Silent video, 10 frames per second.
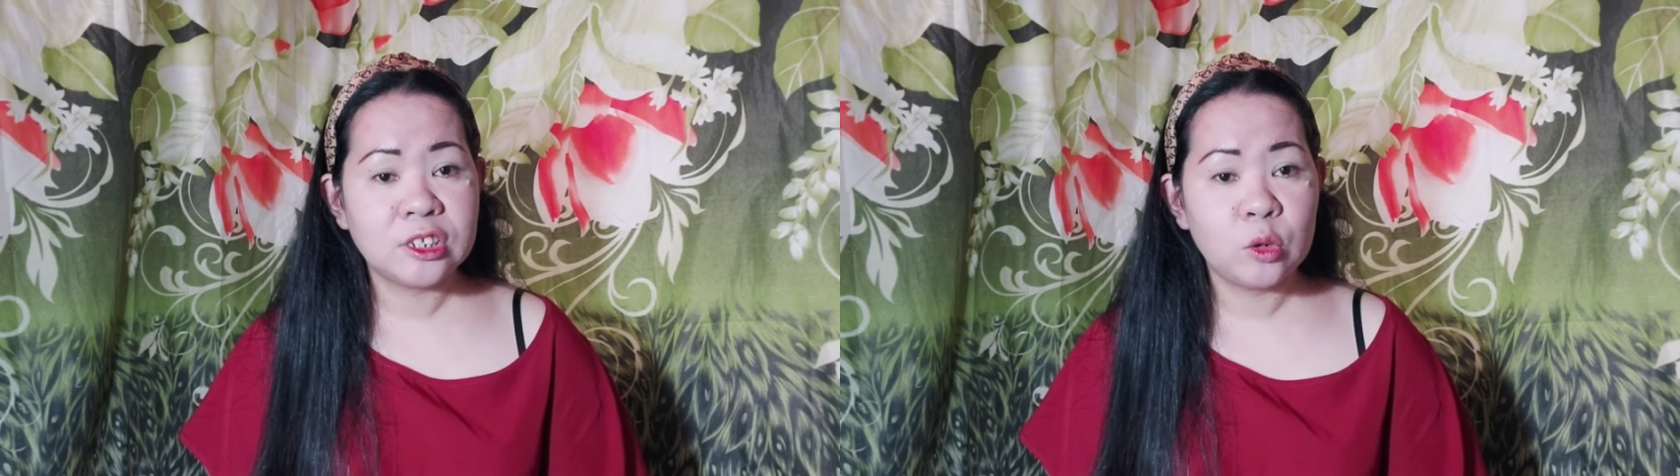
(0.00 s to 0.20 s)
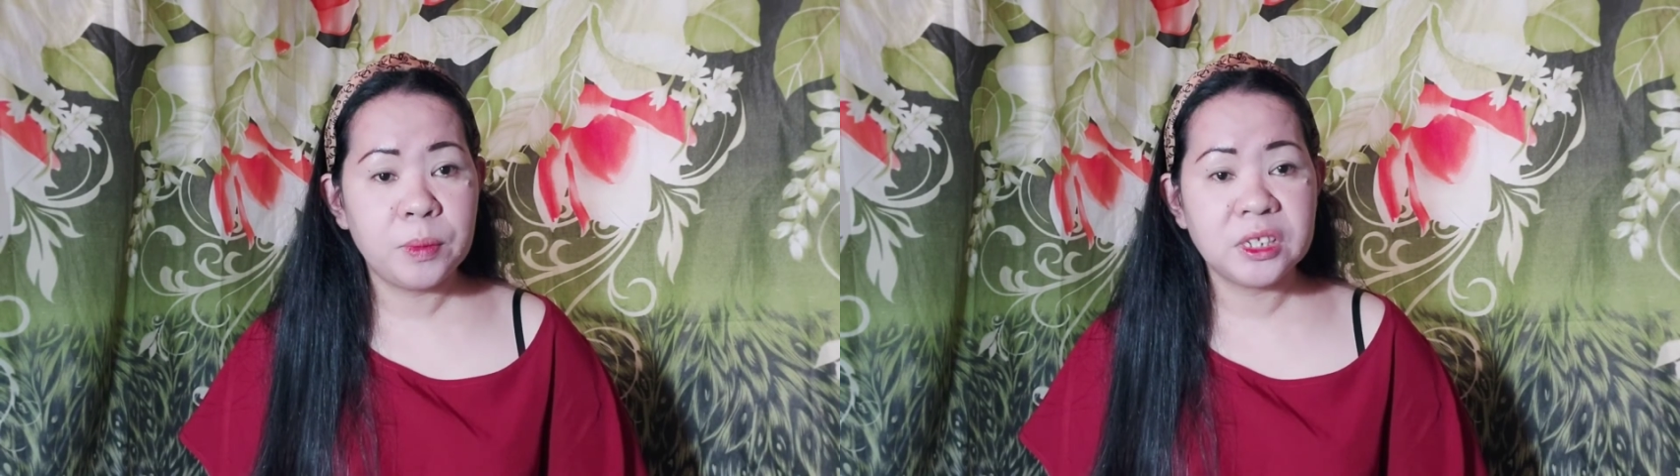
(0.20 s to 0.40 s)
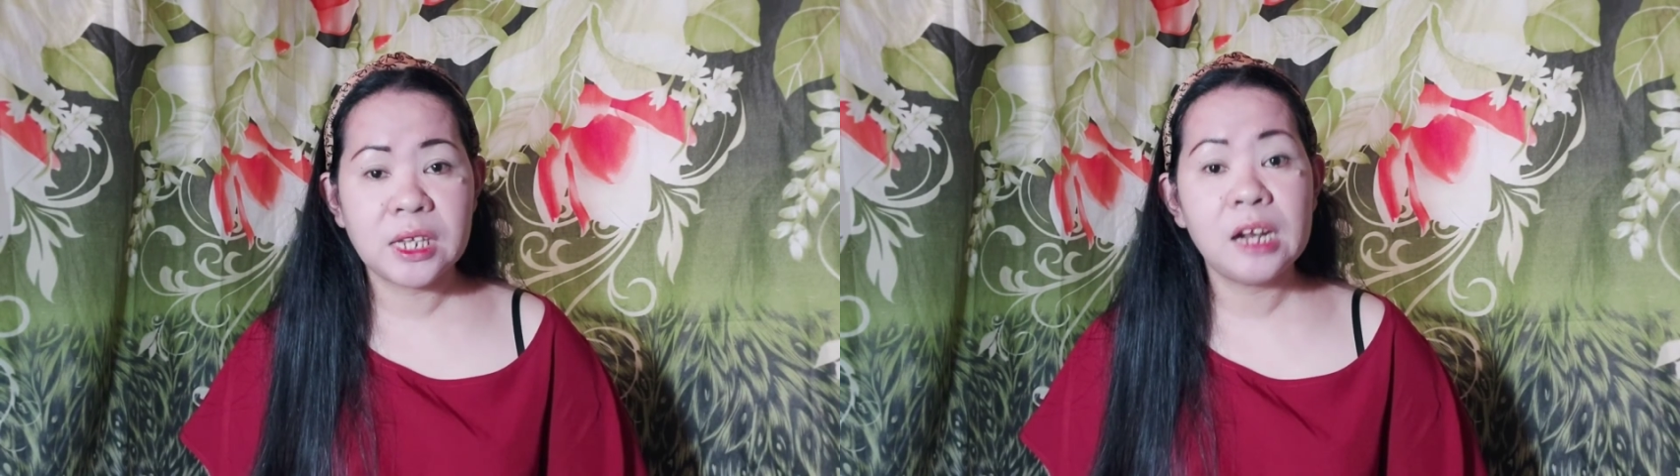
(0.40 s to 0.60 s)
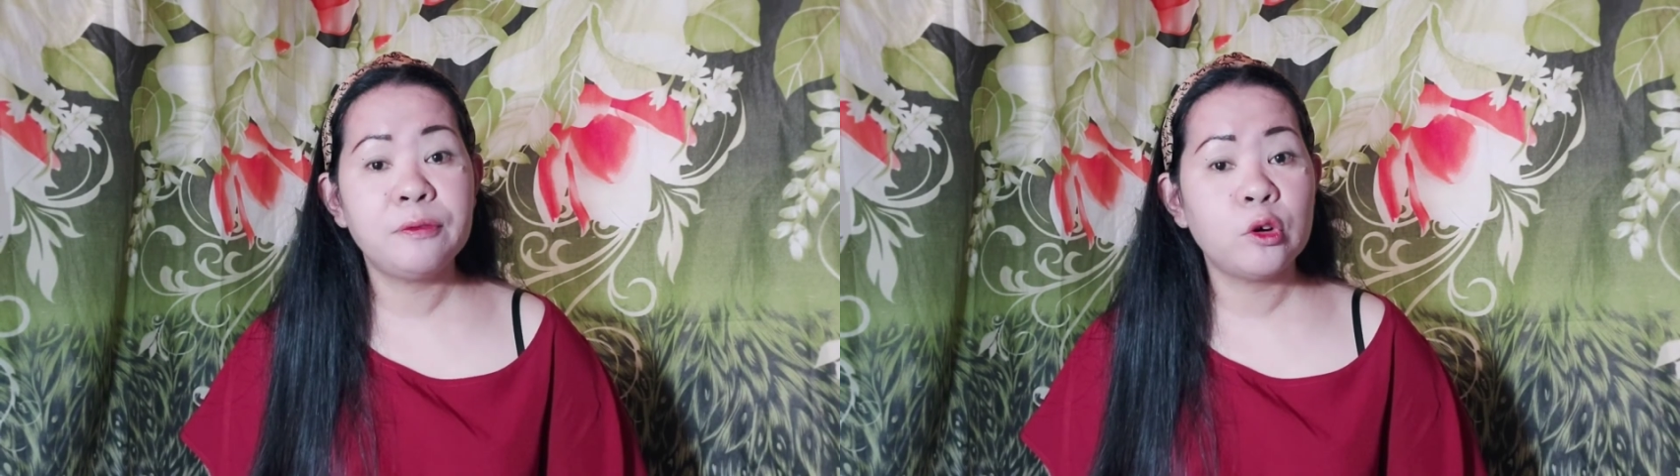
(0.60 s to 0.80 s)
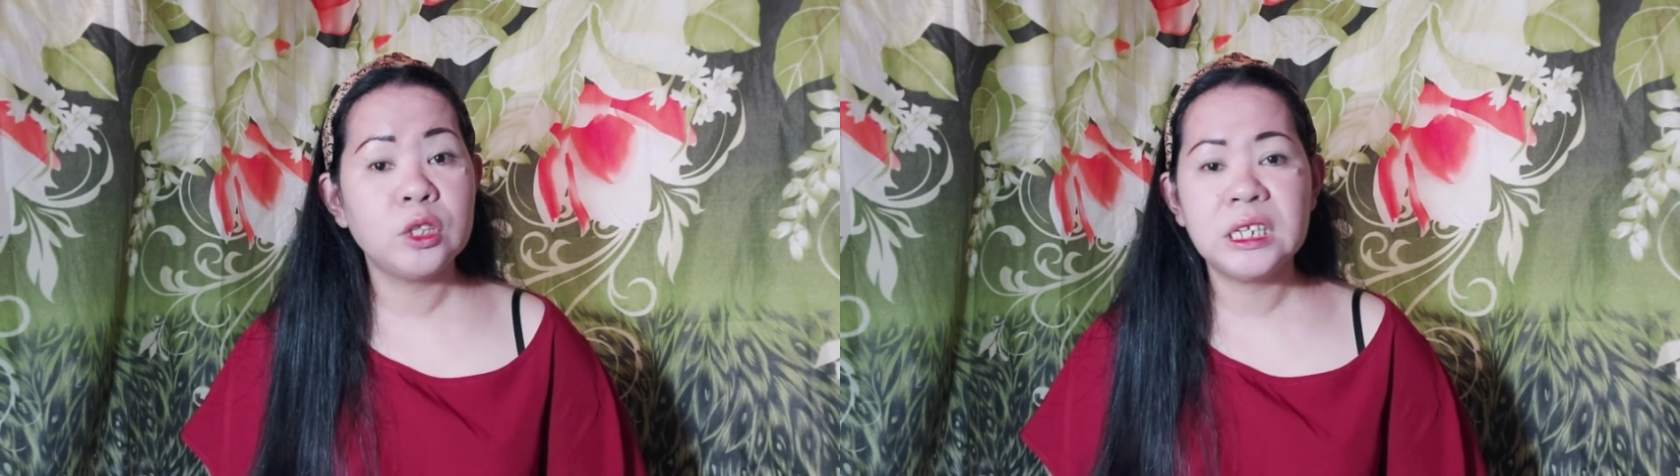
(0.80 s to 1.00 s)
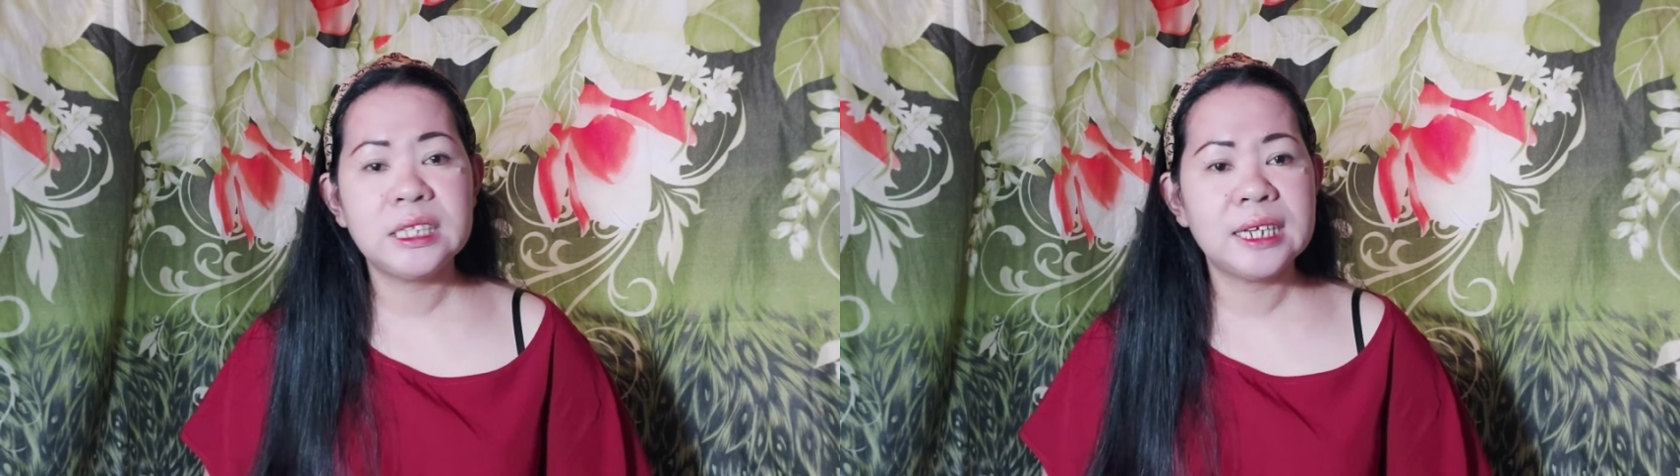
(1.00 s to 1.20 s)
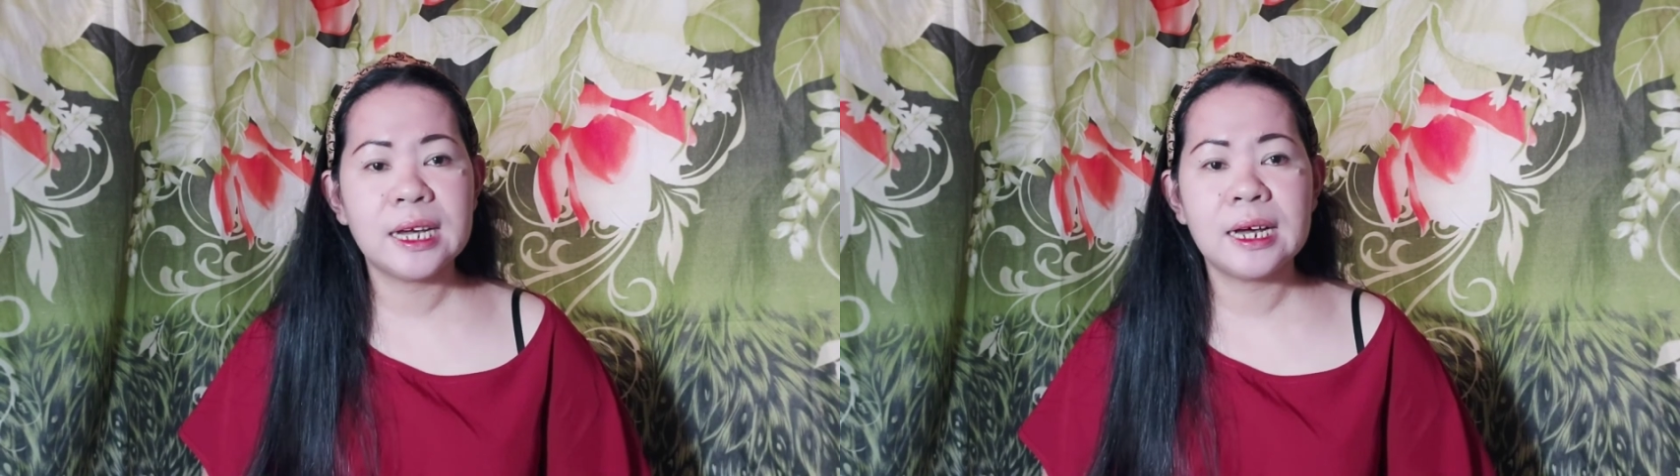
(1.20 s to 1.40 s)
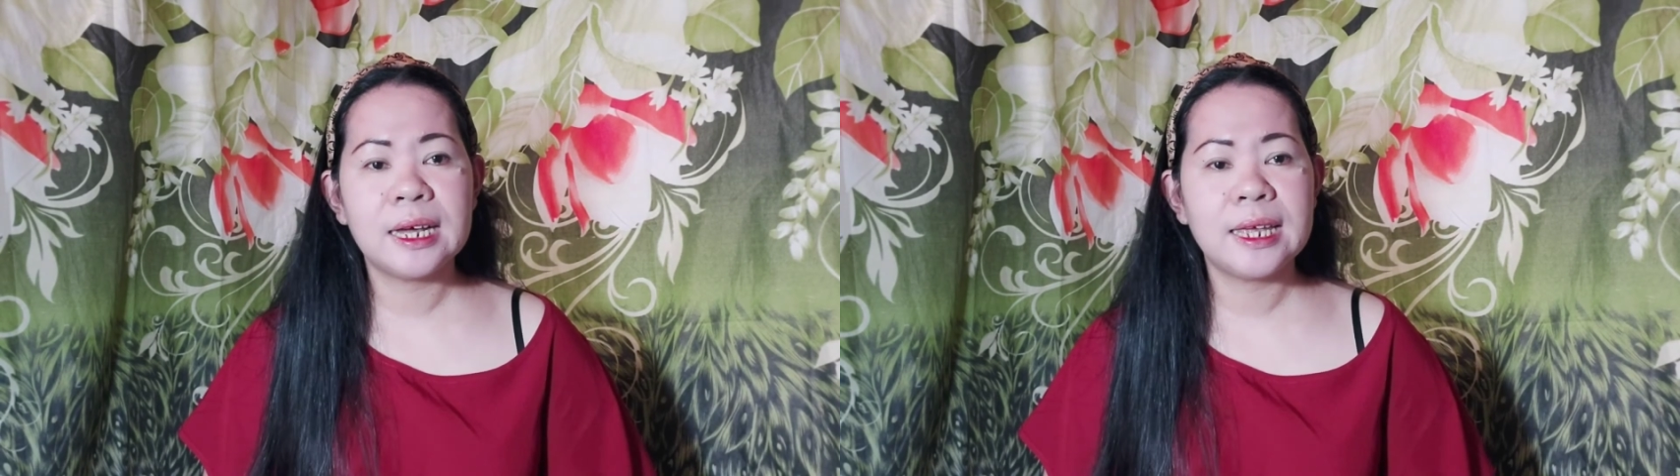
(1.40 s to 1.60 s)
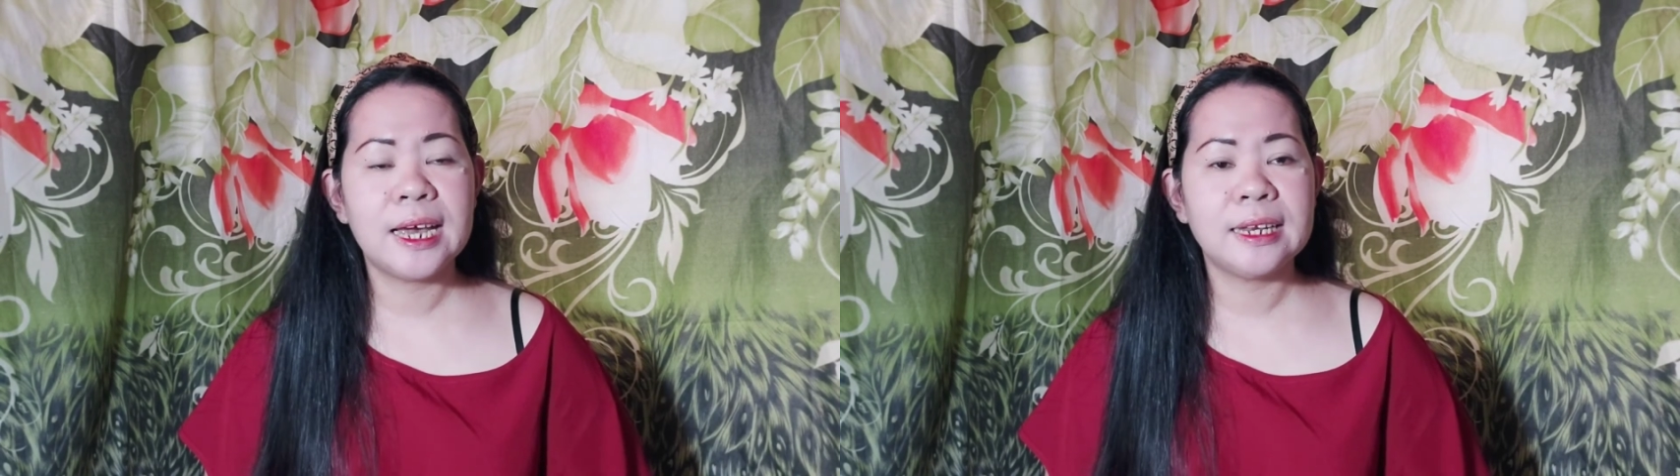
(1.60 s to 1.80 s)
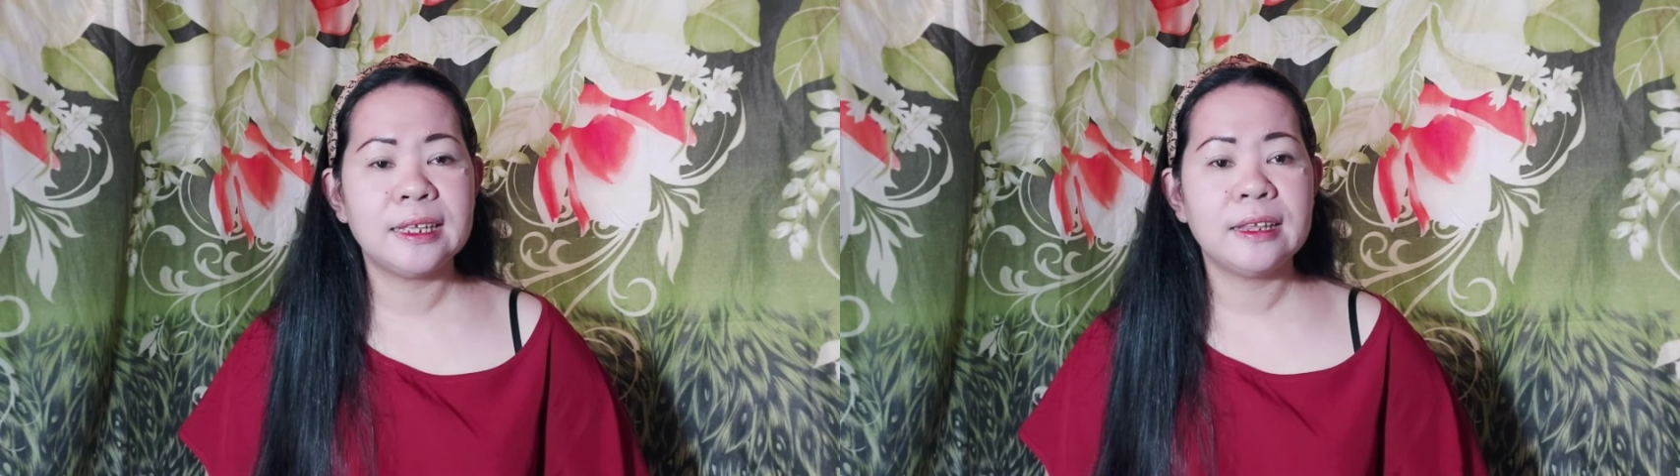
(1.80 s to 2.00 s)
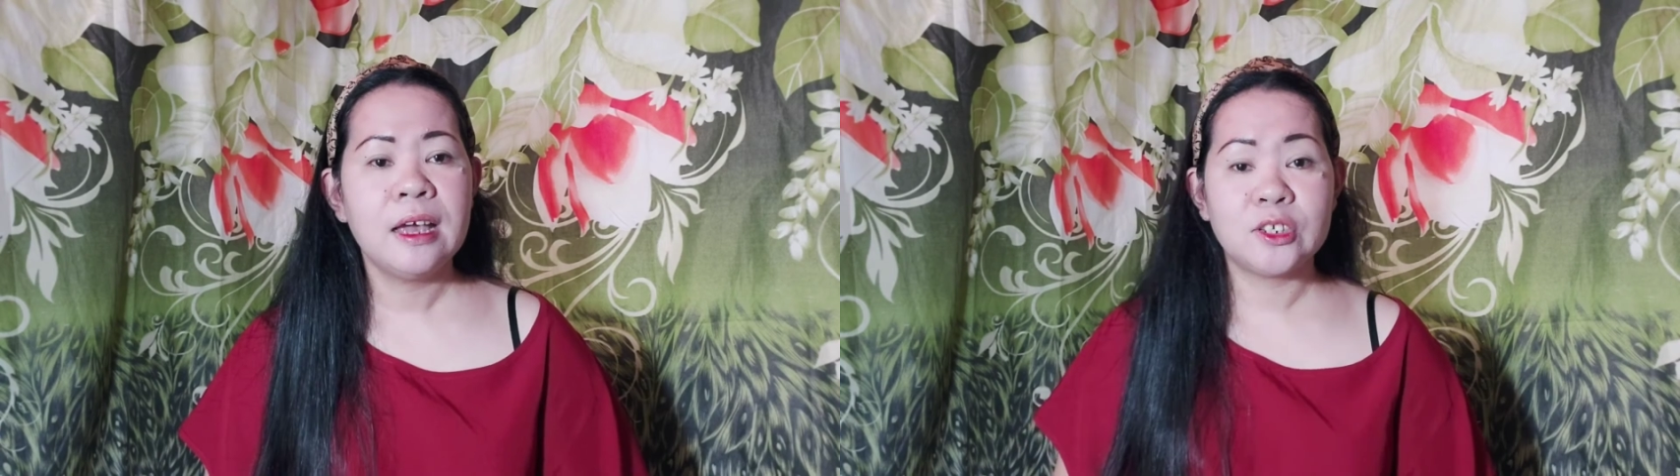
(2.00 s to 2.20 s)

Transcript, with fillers: So, pag cellphone, di niya kakayanin.